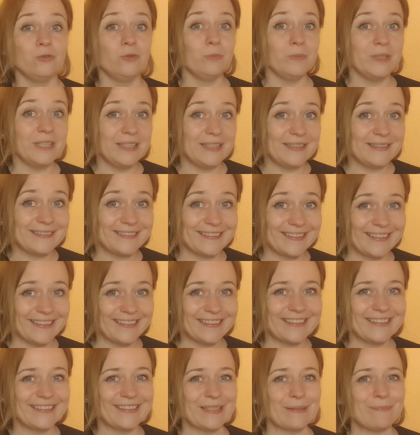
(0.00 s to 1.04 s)
humilité
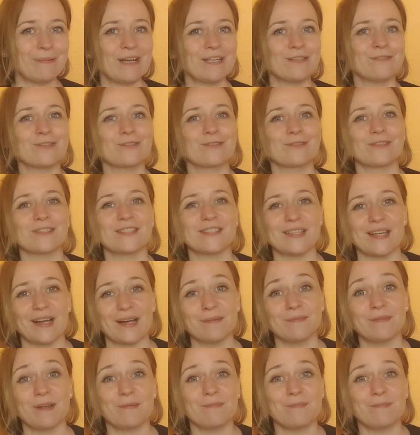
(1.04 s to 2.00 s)
qui n'est pas toujours simple,